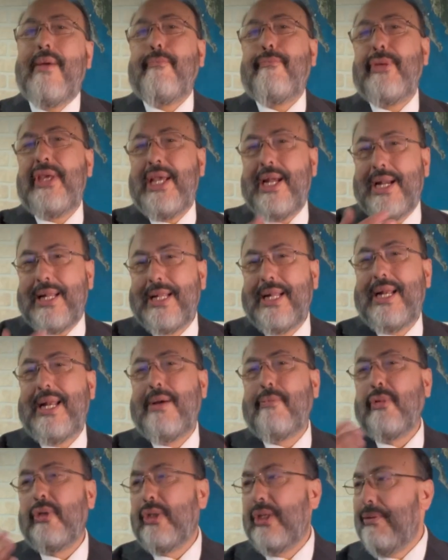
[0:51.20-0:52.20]
pierdan la
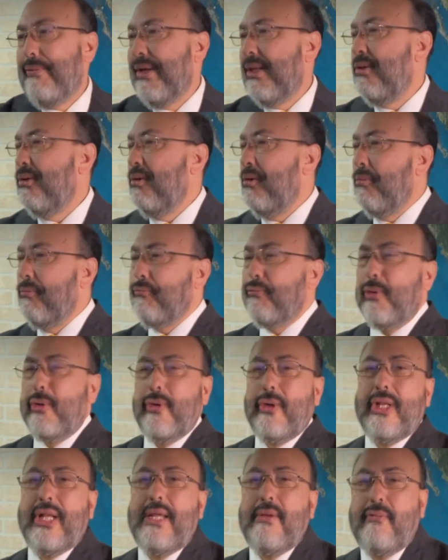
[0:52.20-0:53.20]
motivación
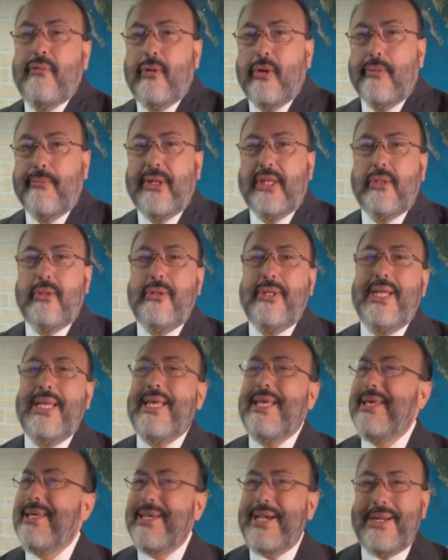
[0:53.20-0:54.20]
por la información
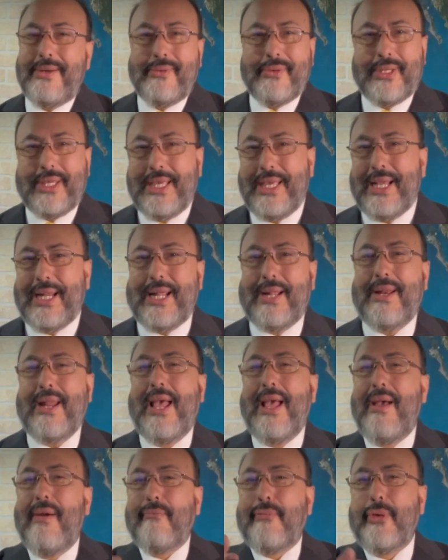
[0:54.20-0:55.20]
y ya no quieran
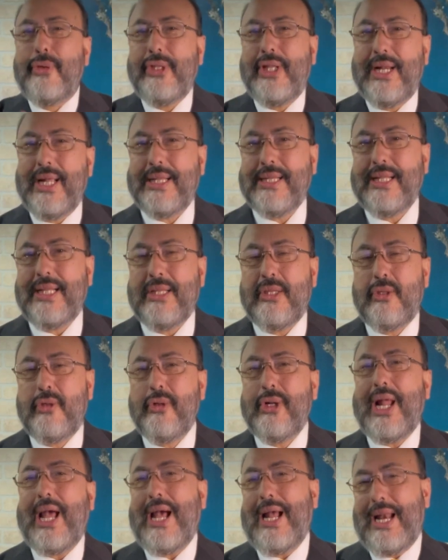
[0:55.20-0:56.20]
poner
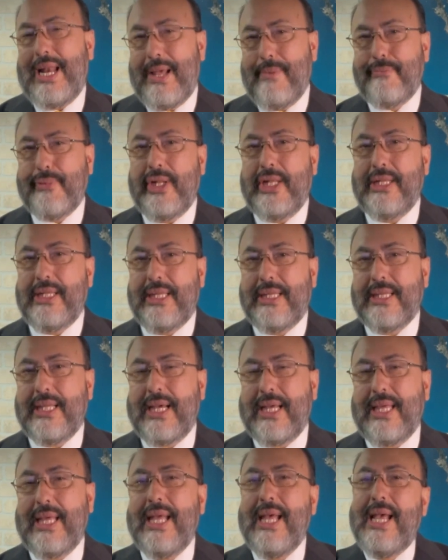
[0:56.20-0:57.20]
atención al
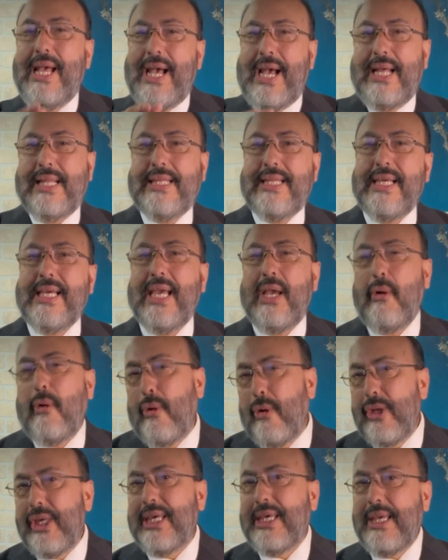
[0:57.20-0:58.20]
aprendizaje. Así que
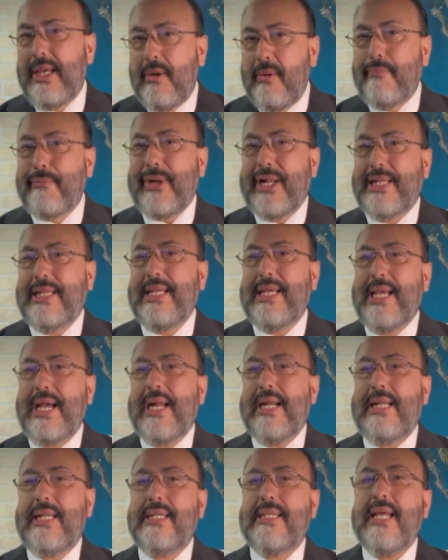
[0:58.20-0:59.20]
hoy quiero
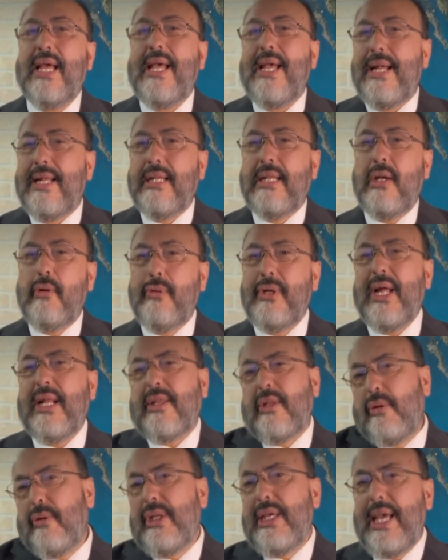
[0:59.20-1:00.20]
platicarles de una
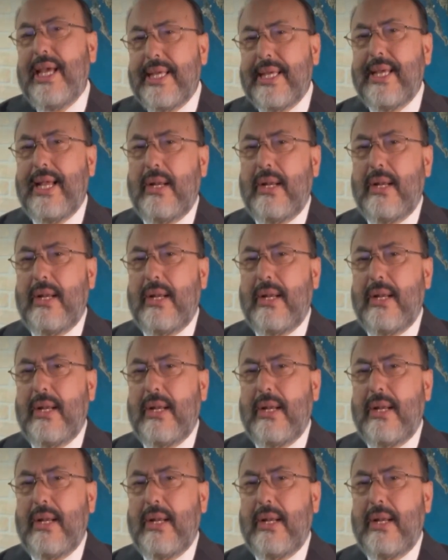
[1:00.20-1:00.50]
teoría que